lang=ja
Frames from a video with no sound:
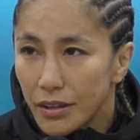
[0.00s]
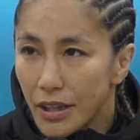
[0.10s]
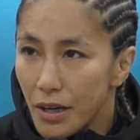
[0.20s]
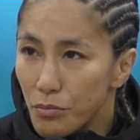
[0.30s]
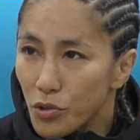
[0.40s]
い
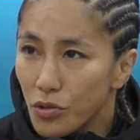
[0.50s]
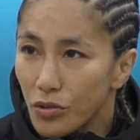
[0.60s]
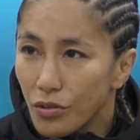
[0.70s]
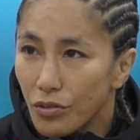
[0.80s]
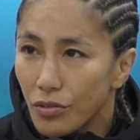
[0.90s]
や
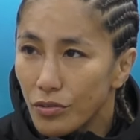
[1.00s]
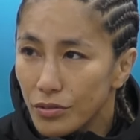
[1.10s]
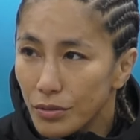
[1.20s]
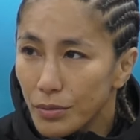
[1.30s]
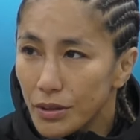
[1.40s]
もう
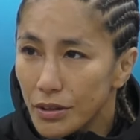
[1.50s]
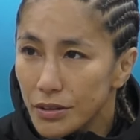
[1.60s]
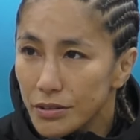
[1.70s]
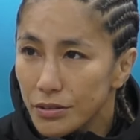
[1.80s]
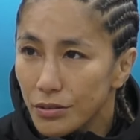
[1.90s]
本当ま
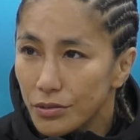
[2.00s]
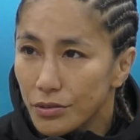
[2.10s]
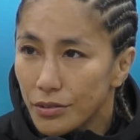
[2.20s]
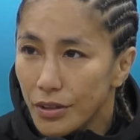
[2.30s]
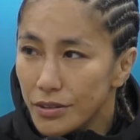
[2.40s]
た強
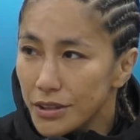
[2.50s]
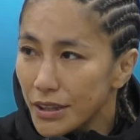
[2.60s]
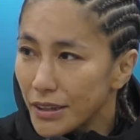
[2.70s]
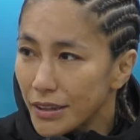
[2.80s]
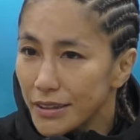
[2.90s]
くなるし
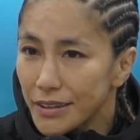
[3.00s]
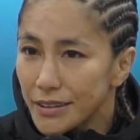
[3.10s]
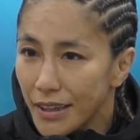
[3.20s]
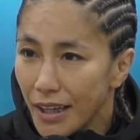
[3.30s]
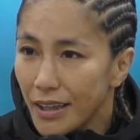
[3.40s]
かないで
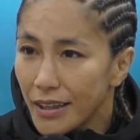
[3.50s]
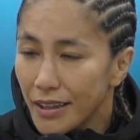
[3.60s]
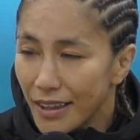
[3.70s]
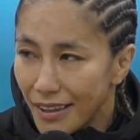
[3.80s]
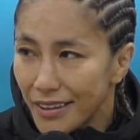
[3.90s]
すね、
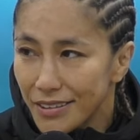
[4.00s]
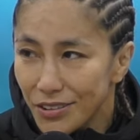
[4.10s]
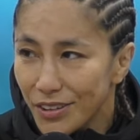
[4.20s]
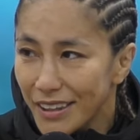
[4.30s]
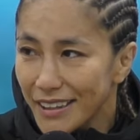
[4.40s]
はい、
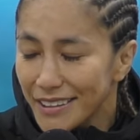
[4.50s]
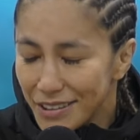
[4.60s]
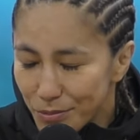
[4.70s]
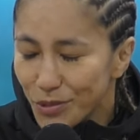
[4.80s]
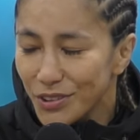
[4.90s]
それだけい
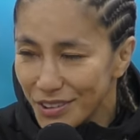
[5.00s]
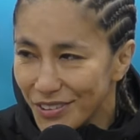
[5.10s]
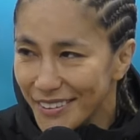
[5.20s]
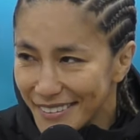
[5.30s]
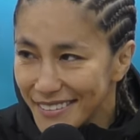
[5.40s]
つもと一
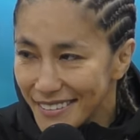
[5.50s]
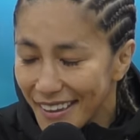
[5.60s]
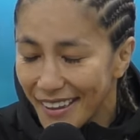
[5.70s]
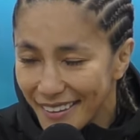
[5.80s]
緒です